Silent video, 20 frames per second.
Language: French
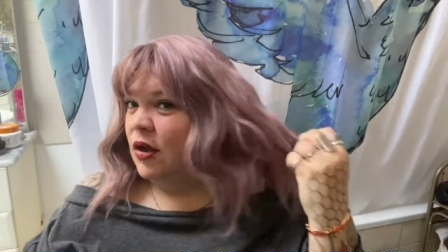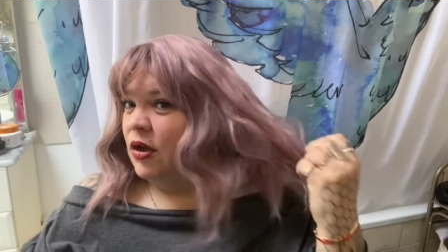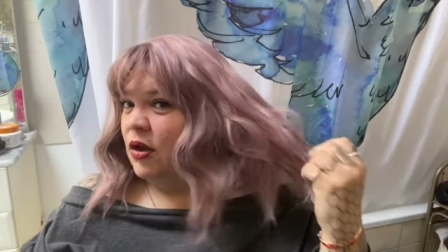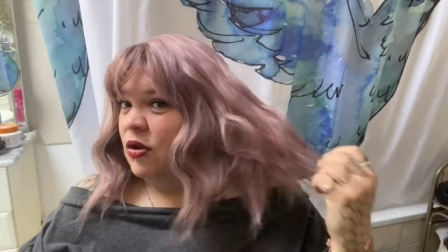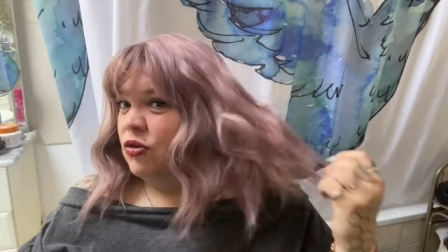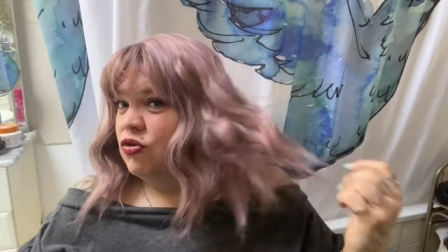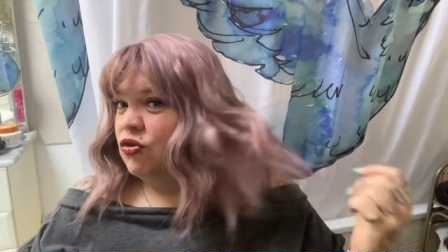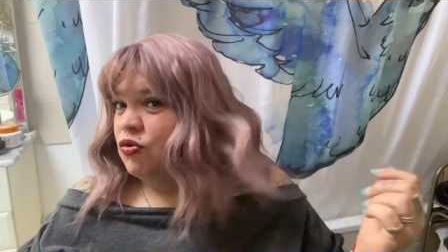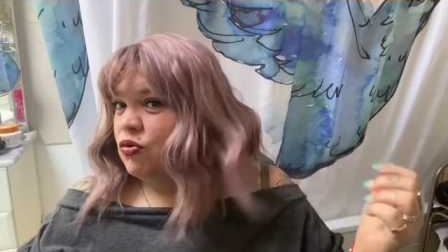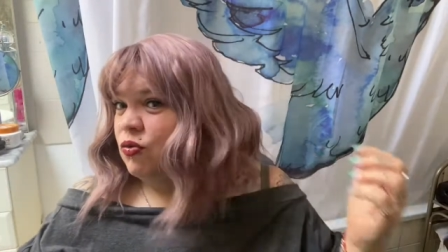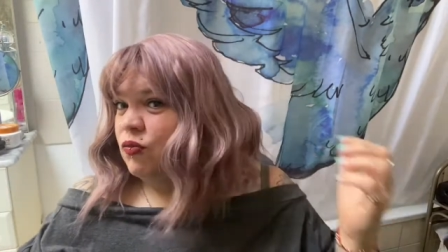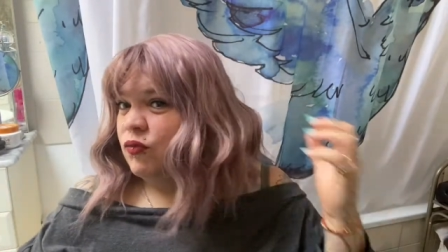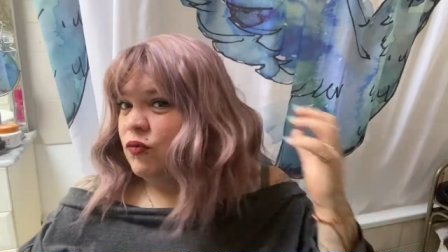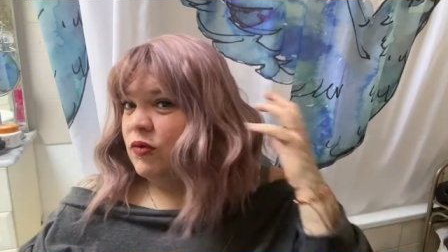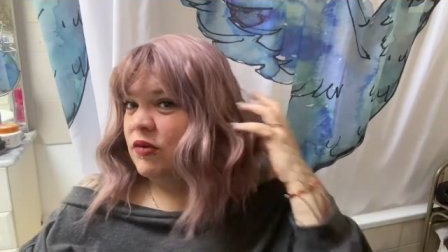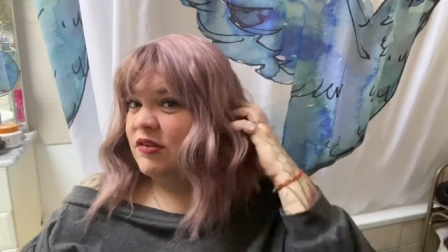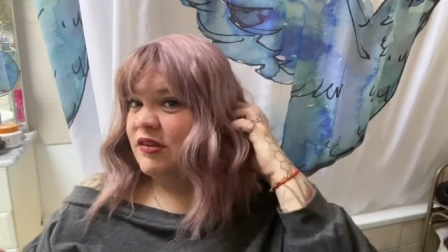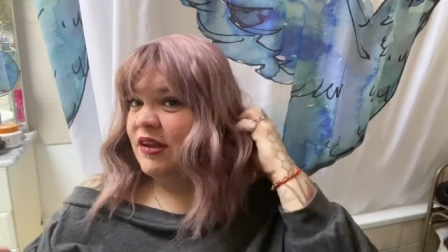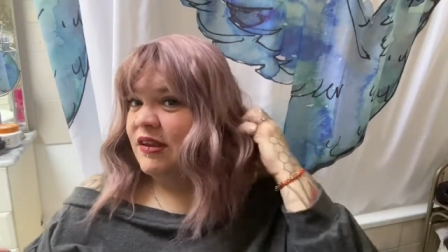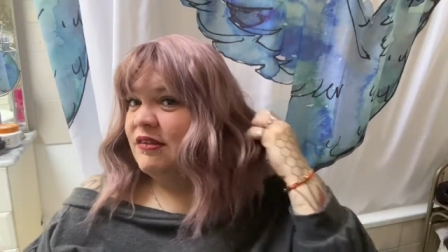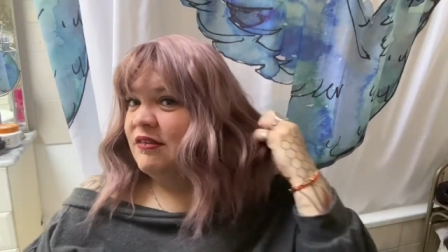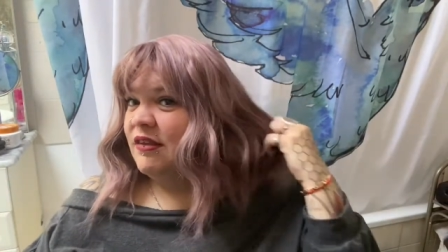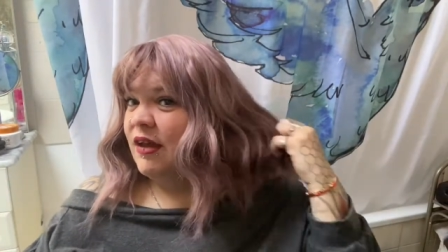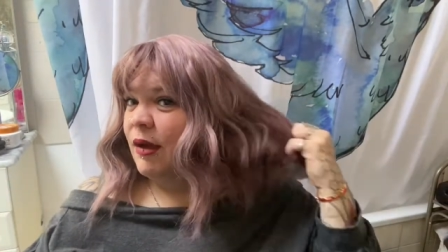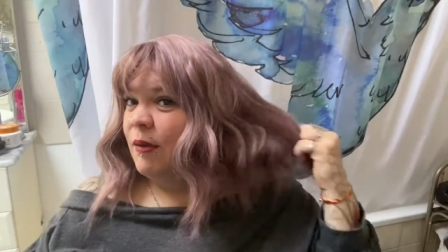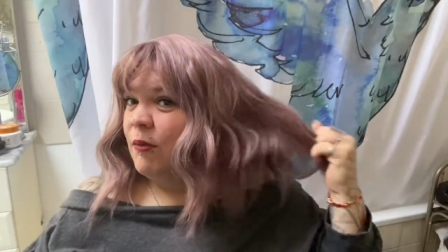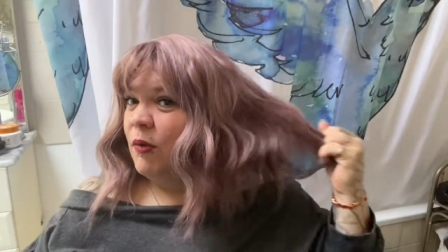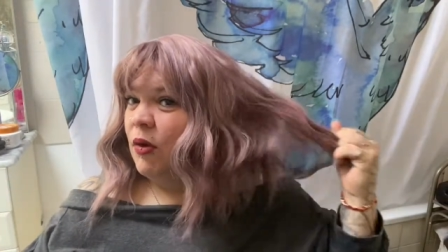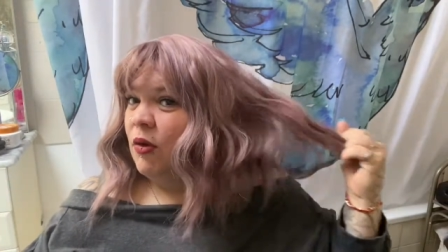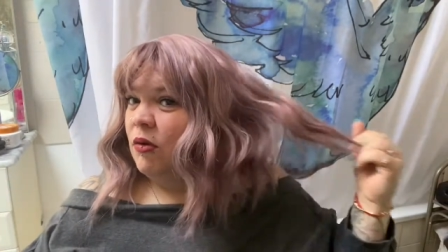je trouve que
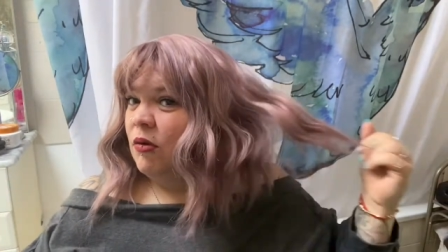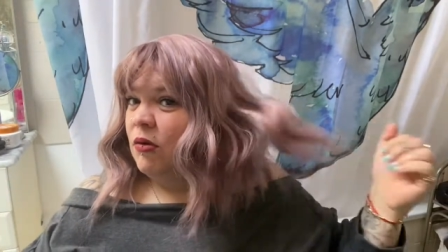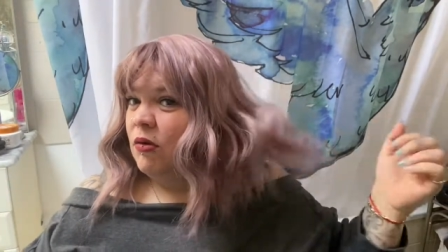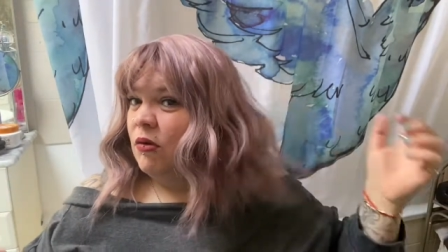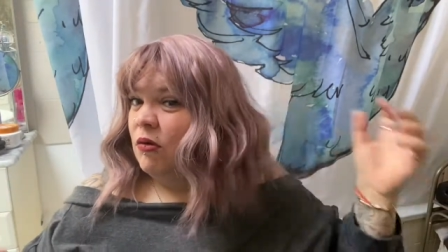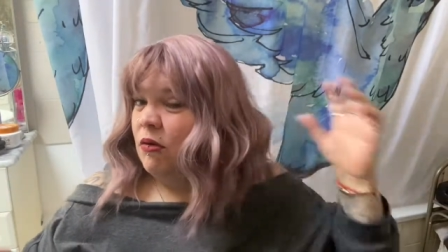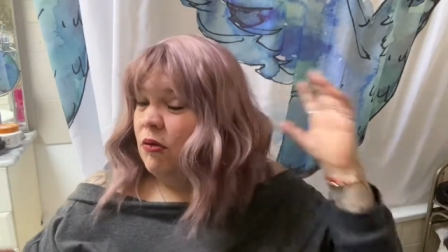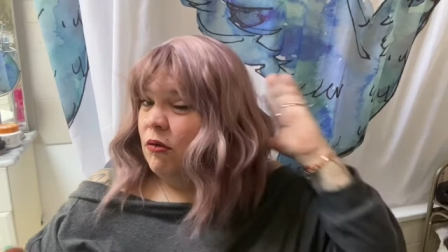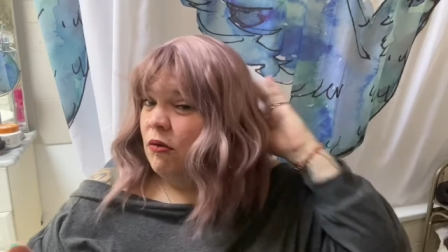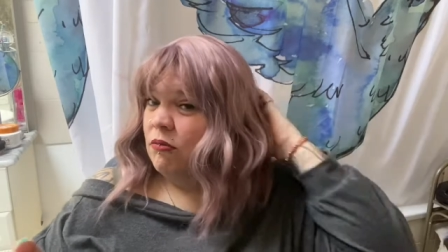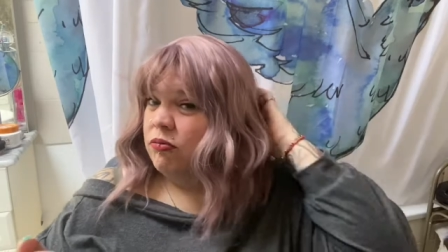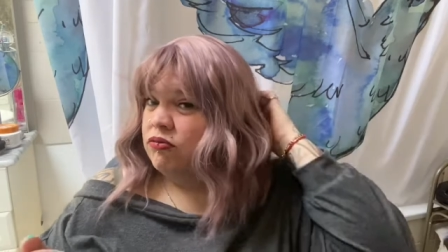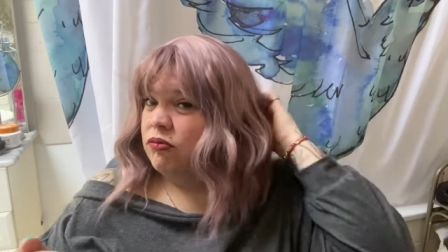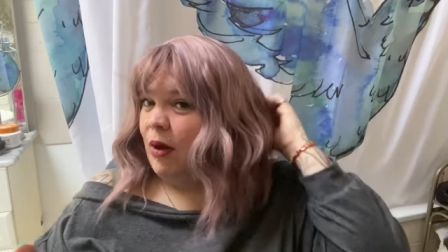sincèrement, euh,